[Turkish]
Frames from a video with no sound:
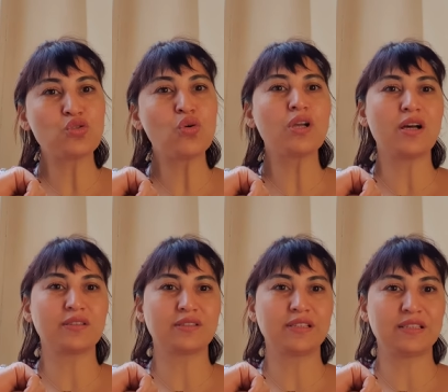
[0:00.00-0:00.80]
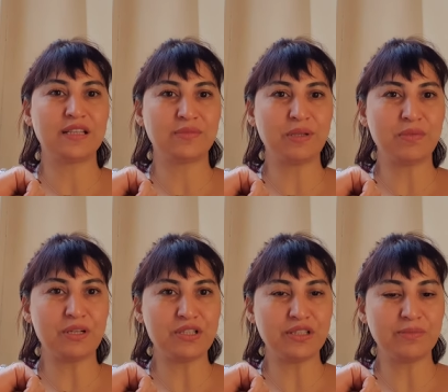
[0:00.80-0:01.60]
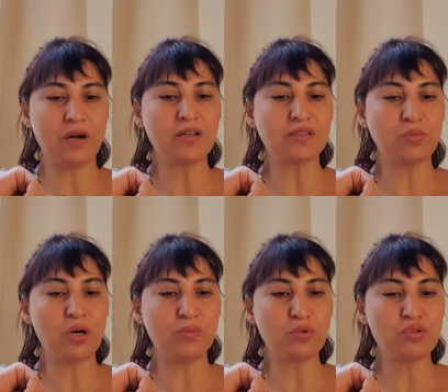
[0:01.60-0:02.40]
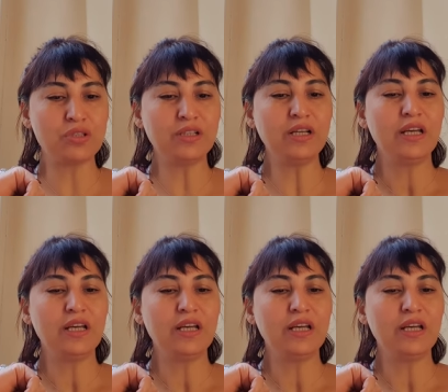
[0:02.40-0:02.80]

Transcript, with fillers: çok yalnız hissetmeye başladı bazı boğa burçları.